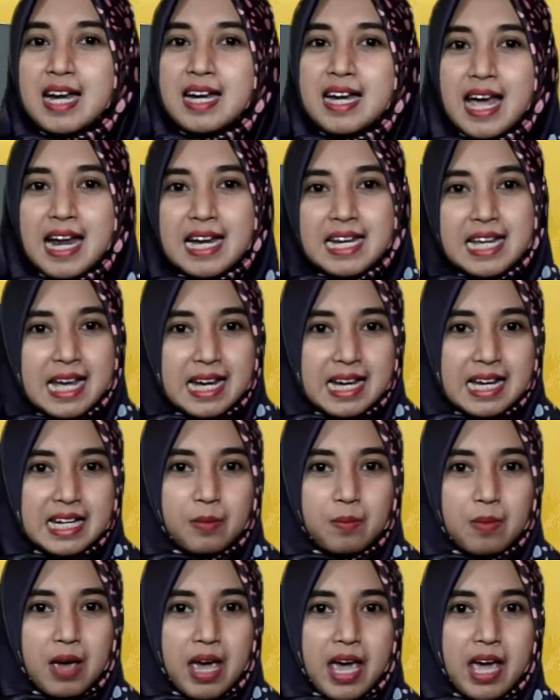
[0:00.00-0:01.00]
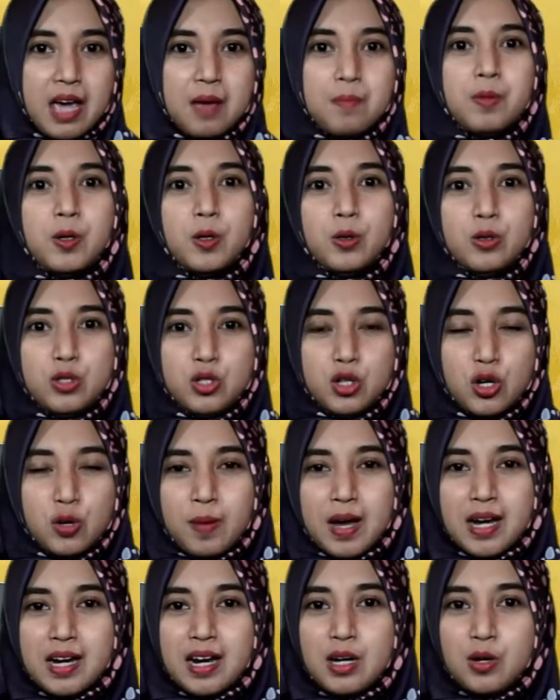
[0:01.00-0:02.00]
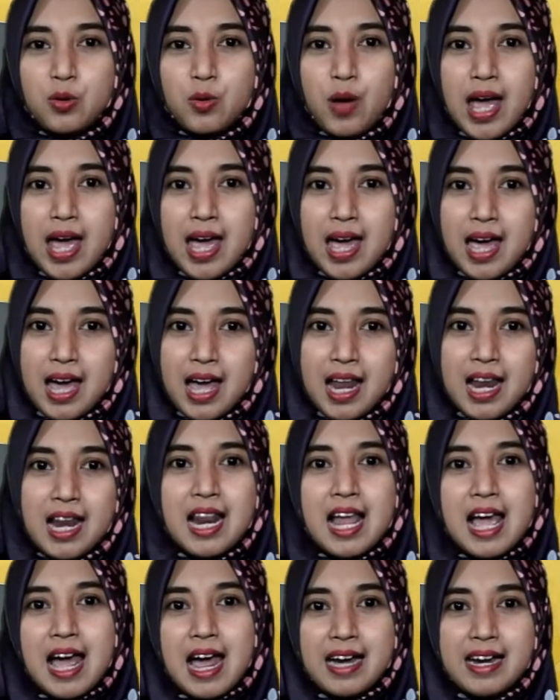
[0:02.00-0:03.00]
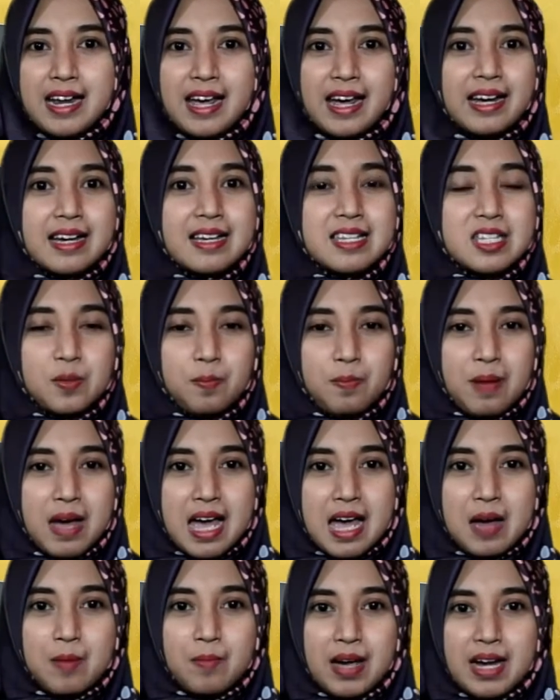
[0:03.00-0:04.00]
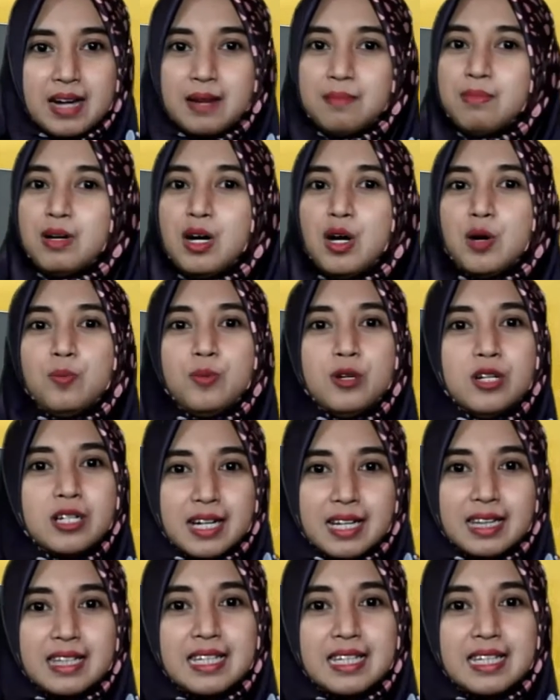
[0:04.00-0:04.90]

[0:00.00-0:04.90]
Dan yang kelima, berujung pada dua hal, ada kesepahaman maupun